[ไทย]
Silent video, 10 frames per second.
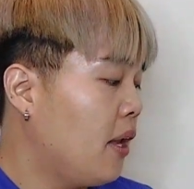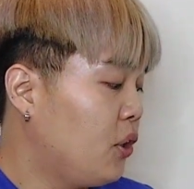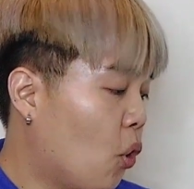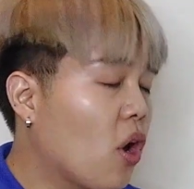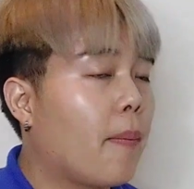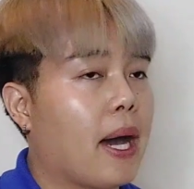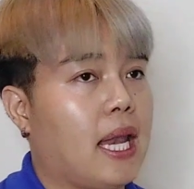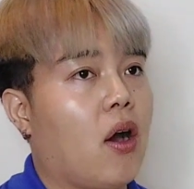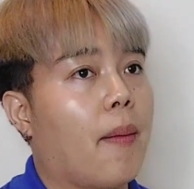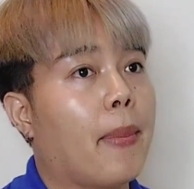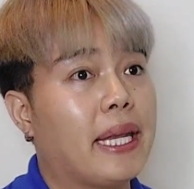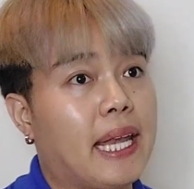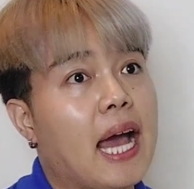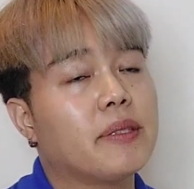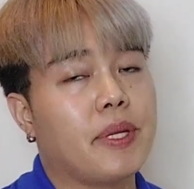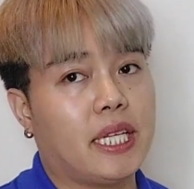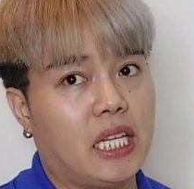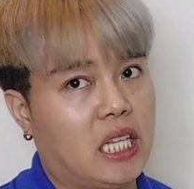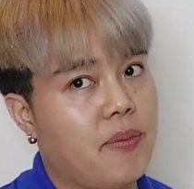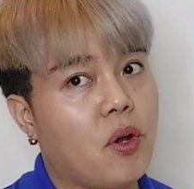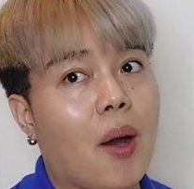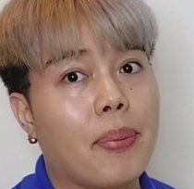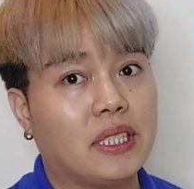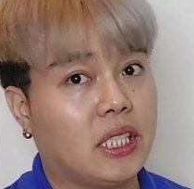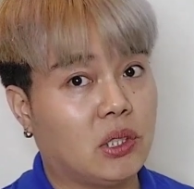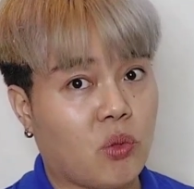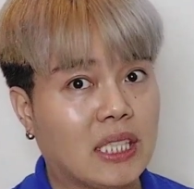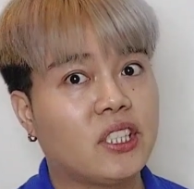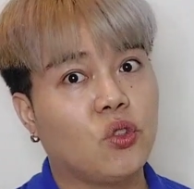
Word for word: โน้ตของมันแล้วอ่ะ มันน่าจะเป็นกลิ่นที่มีความเป็นซีตรัส